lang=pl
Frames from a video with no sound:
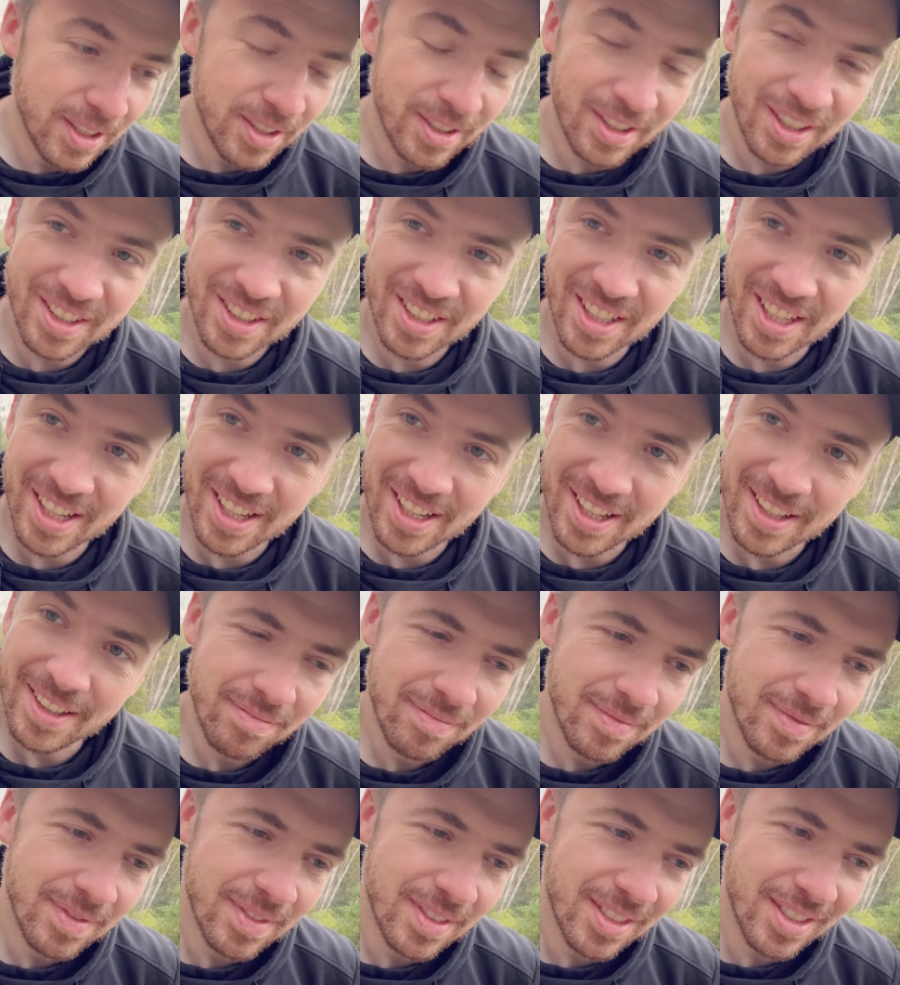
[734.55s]
Tenera.
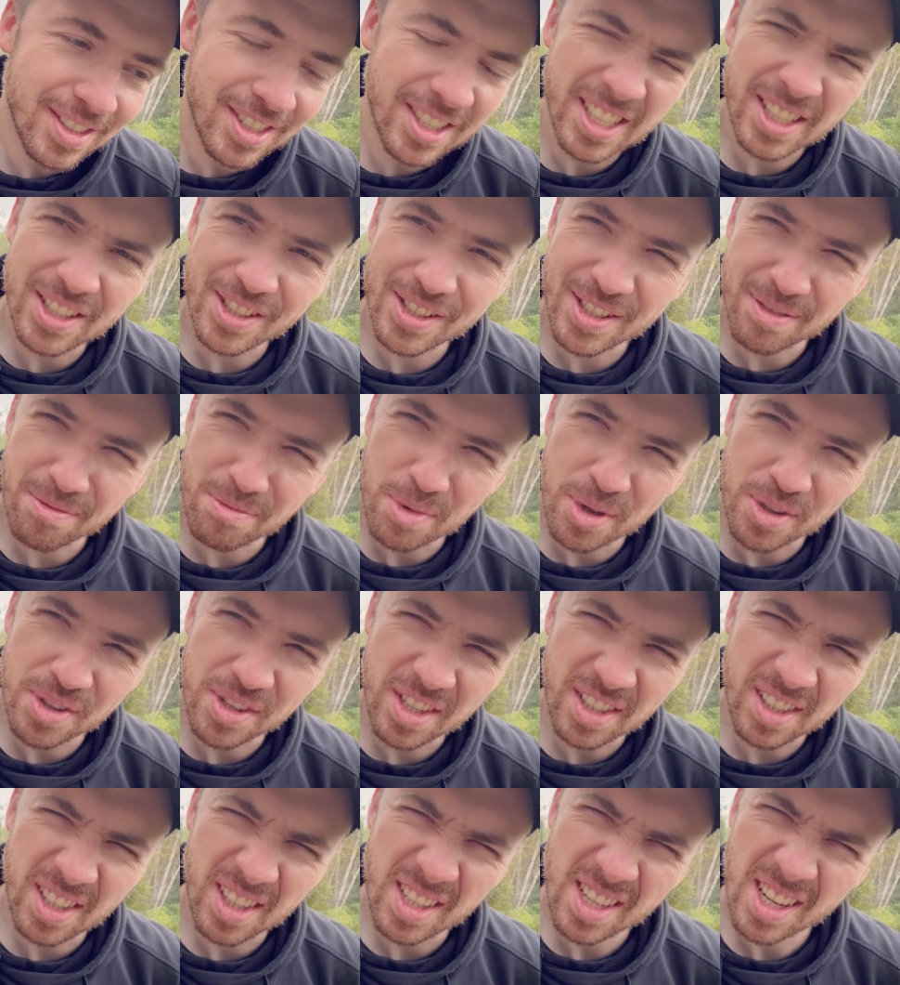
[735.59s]
Dzisiaj to są
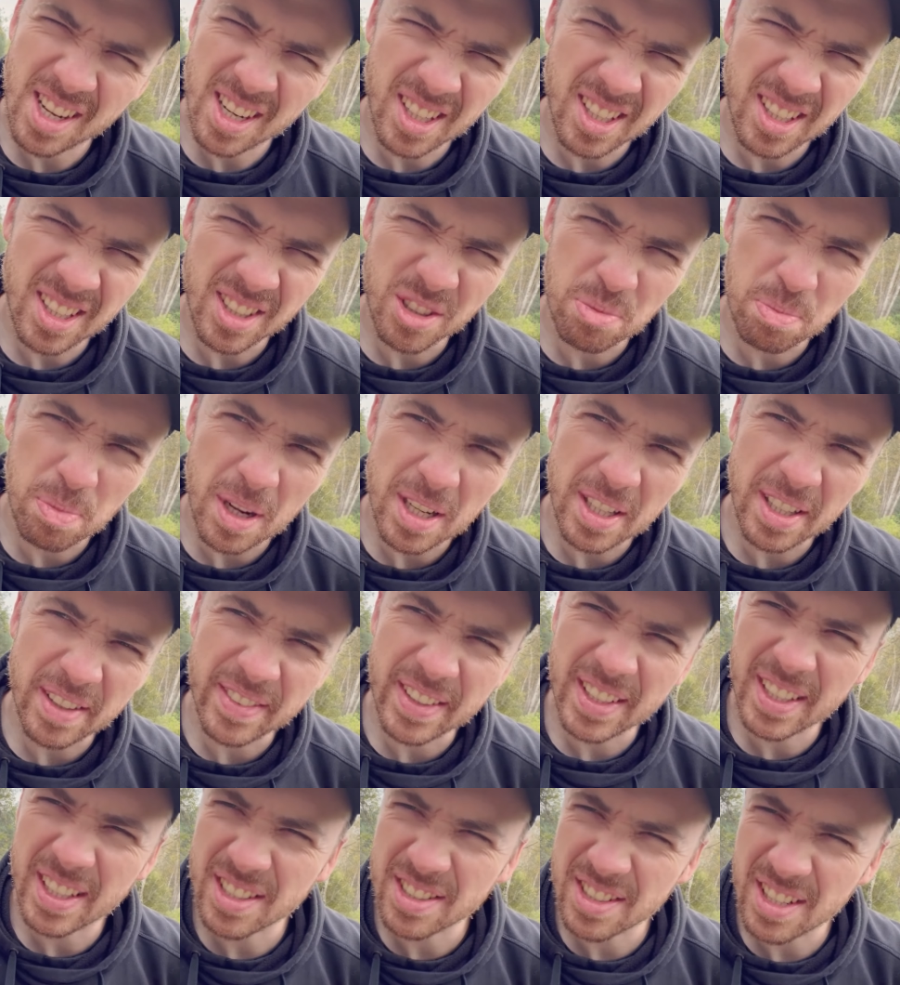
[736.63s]
modne tenery. Już pamiętam
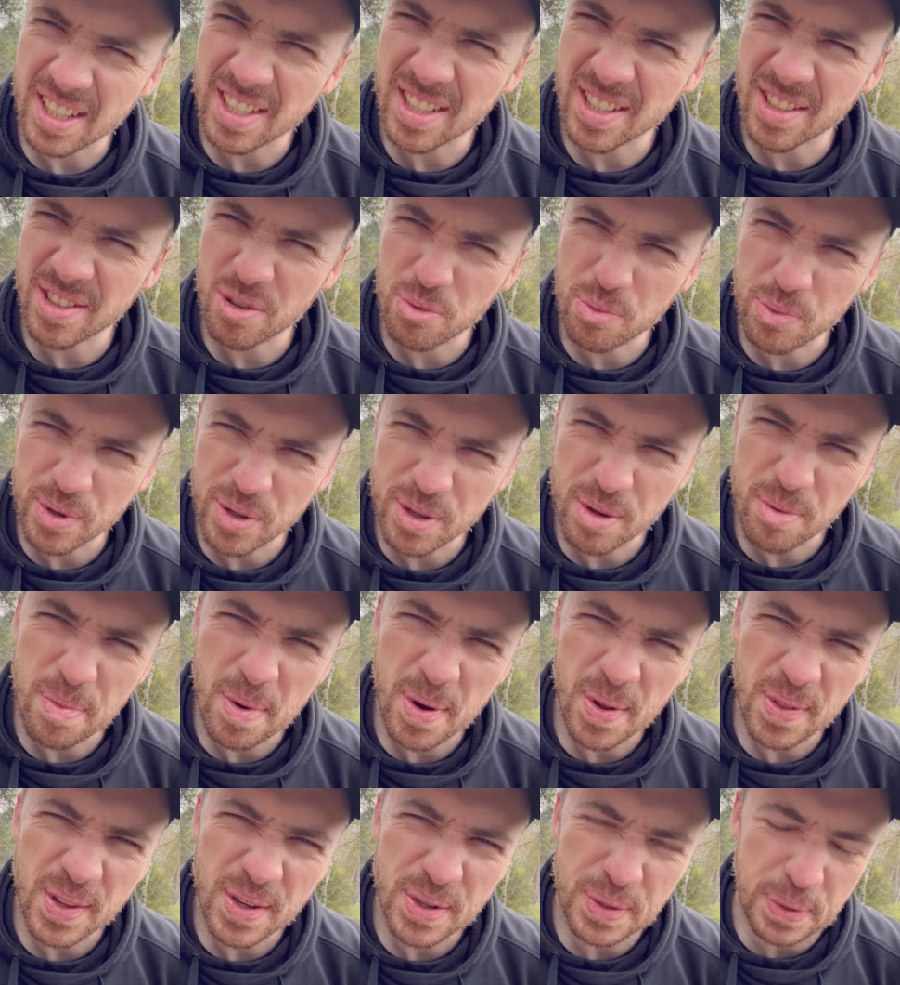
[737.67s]
takie czasy, że już były
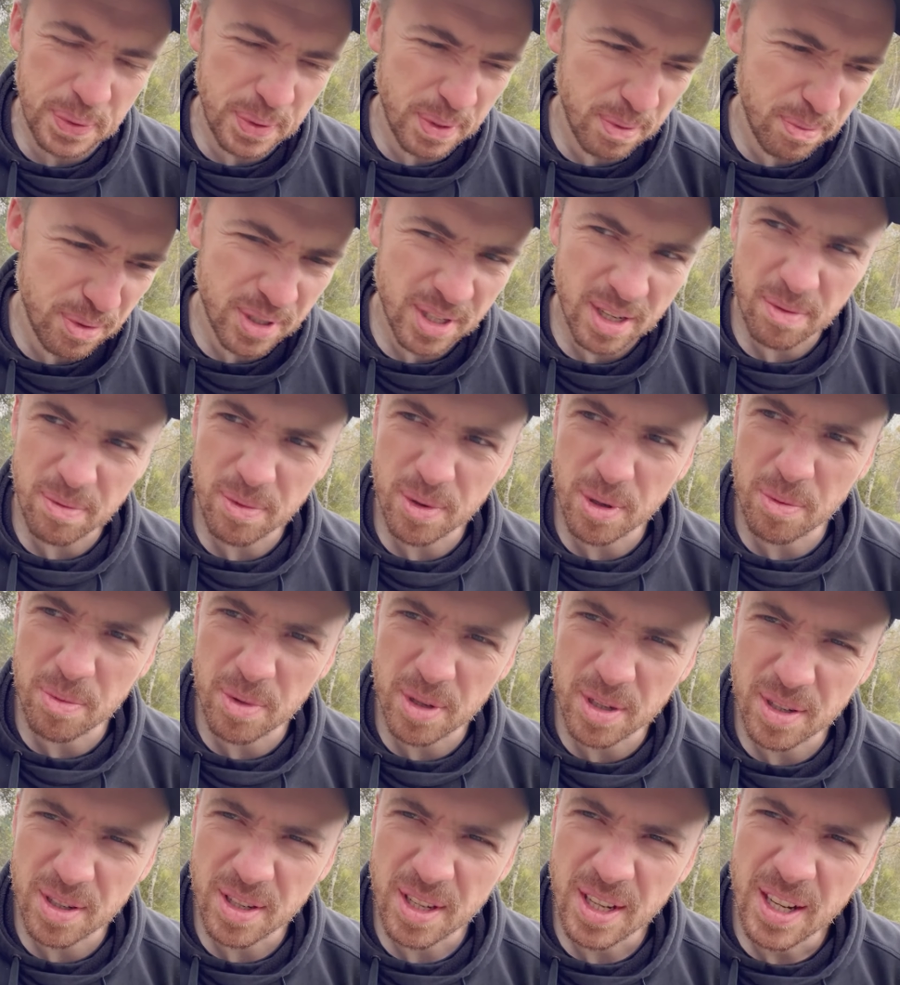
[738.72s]
niemodne, że już nie można było
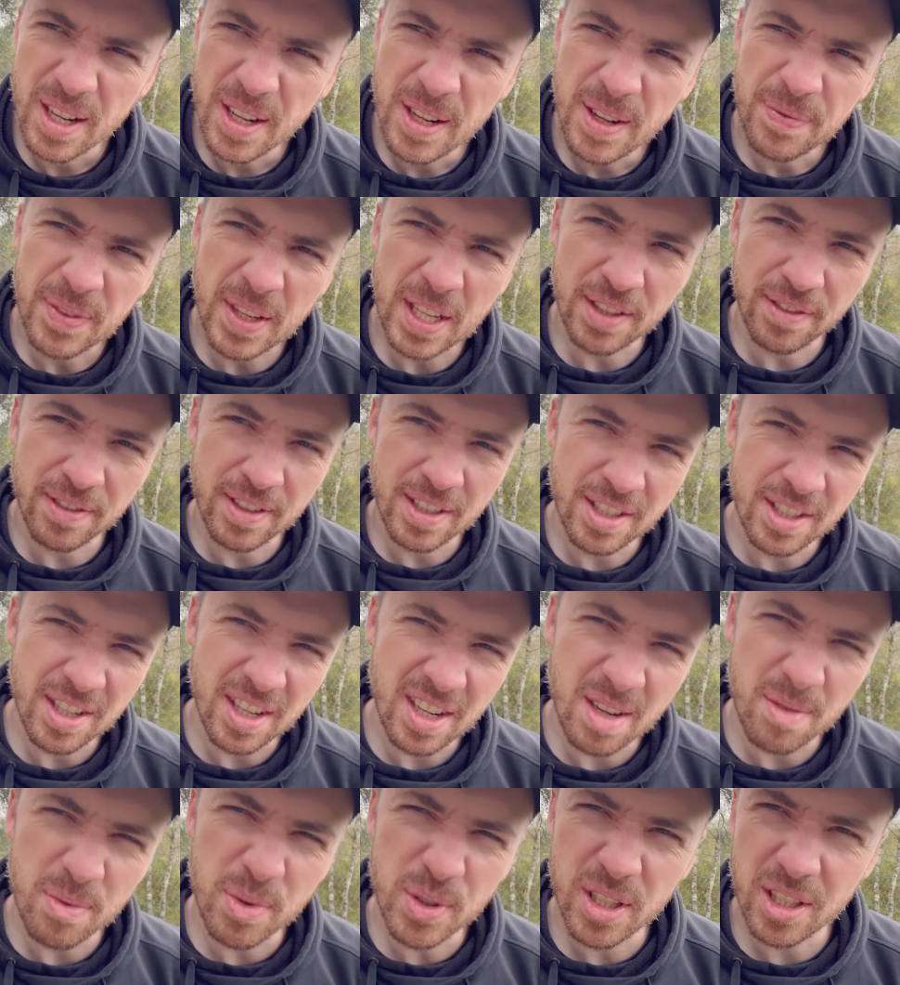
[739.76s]
mieć
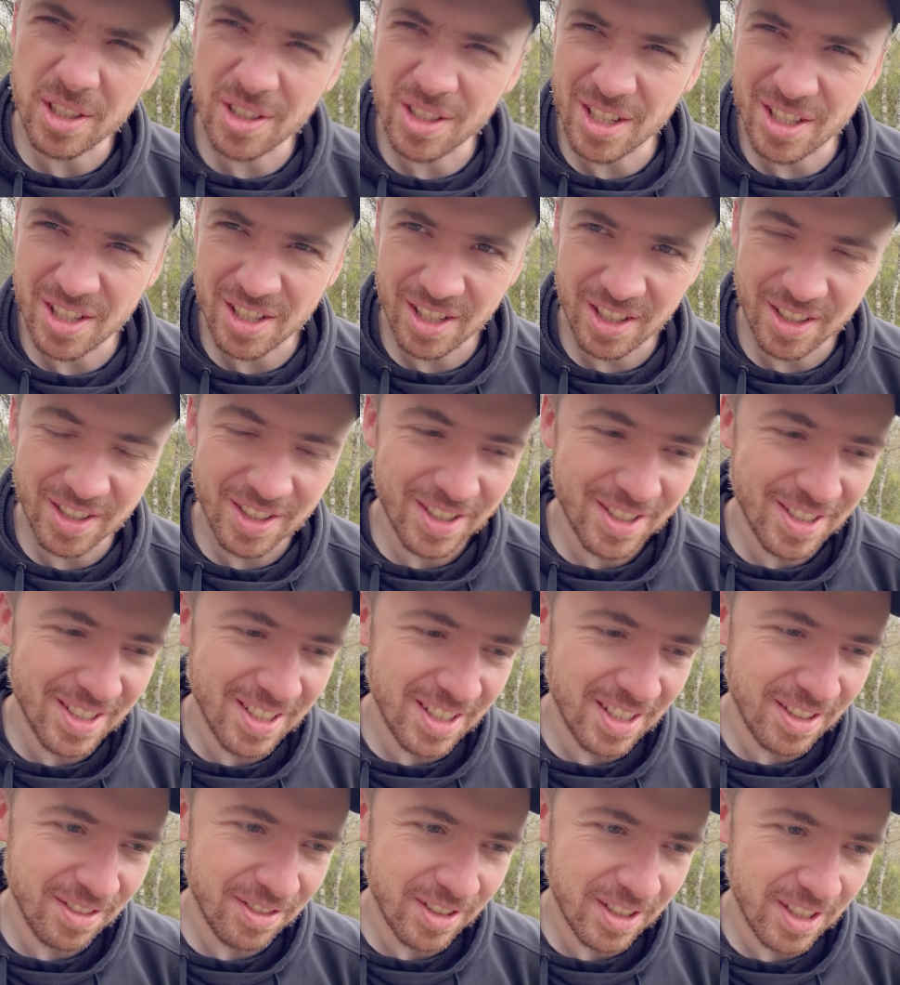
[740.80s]
adventura, bo za ciężki do
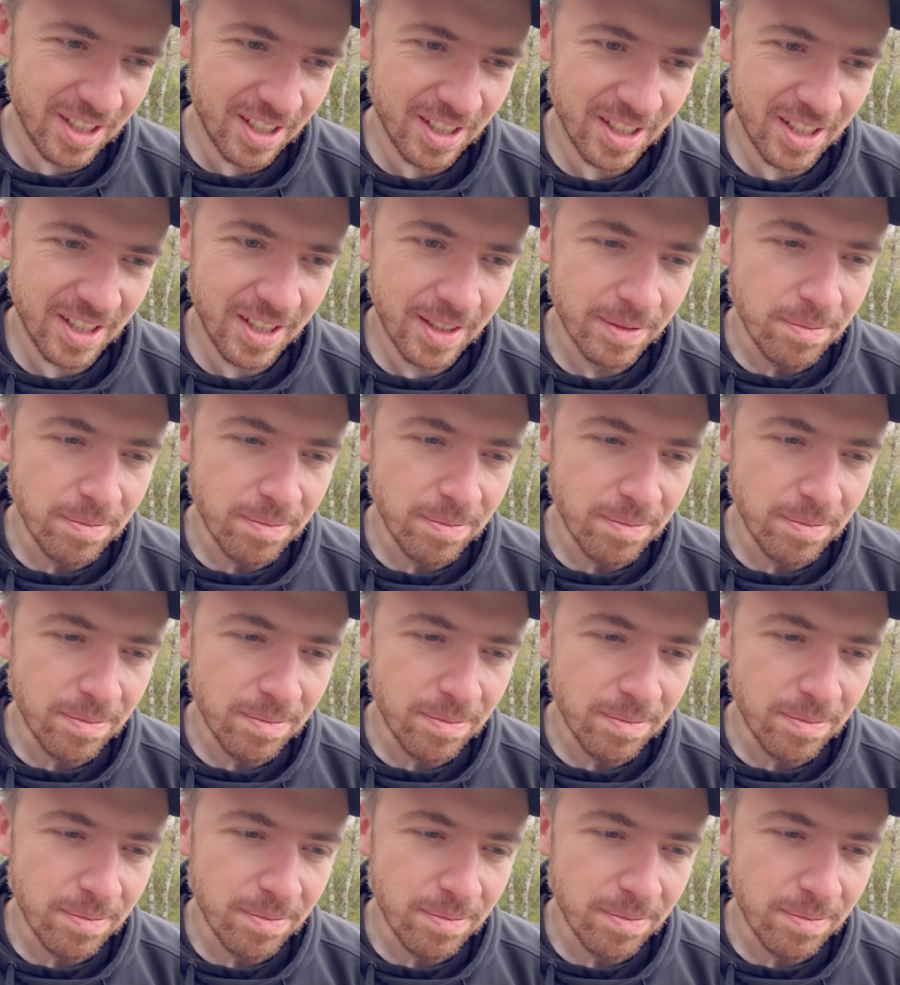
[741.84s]
jeżdżenia w terenie.